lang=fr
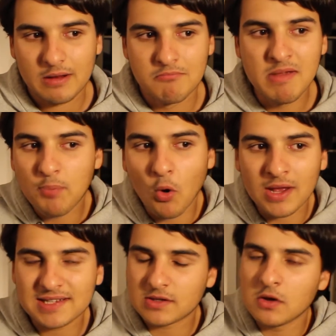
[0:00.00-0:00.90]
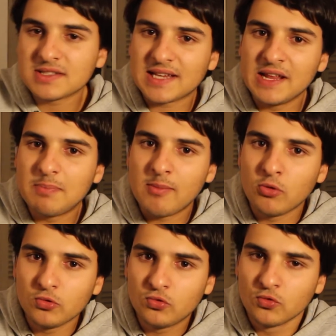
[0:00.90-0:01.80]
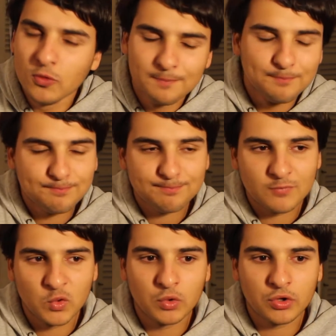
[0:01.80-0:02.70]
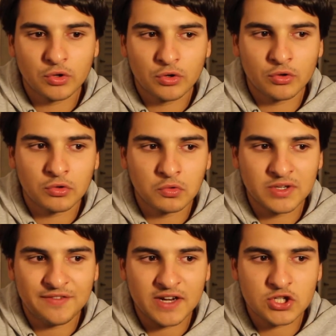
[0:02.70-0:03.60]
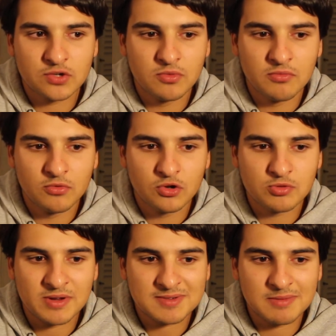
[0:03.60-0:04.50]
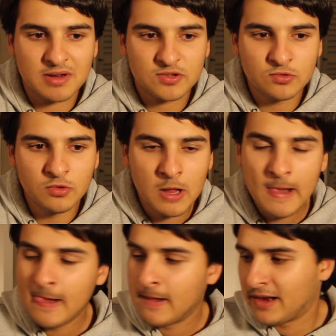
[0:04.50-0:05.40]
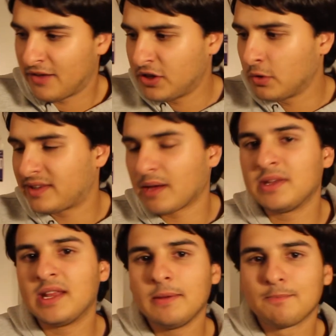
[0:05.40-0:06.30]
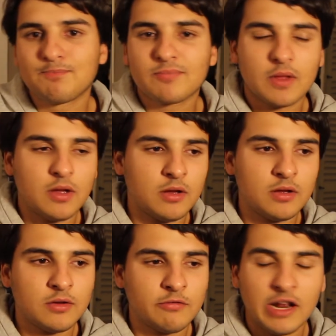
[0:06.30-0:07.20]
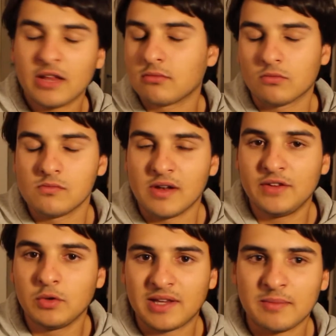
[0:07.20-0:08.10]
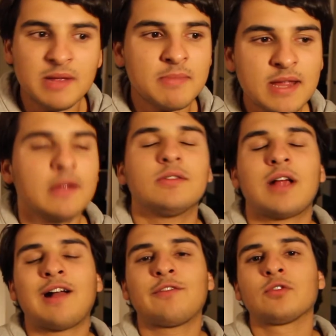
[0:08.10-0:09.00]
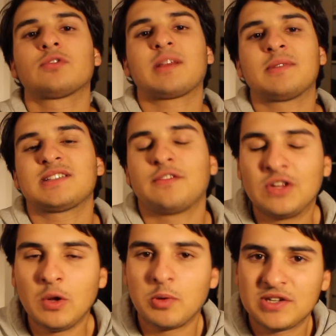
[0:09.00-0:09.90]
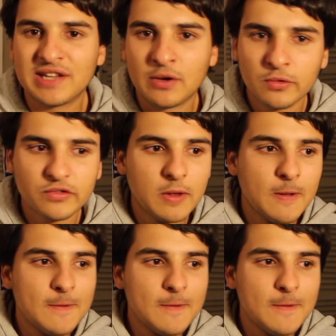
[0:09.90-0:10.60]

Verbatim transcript: Mais pour l'instant, ça n'est pas bon du tout, donc, donc il fallait que je m'exprime là-dessus. La vidéo est terminée, voilà, la vidéo est terminée, mais avant de terminer cette vidéo, petite annonce.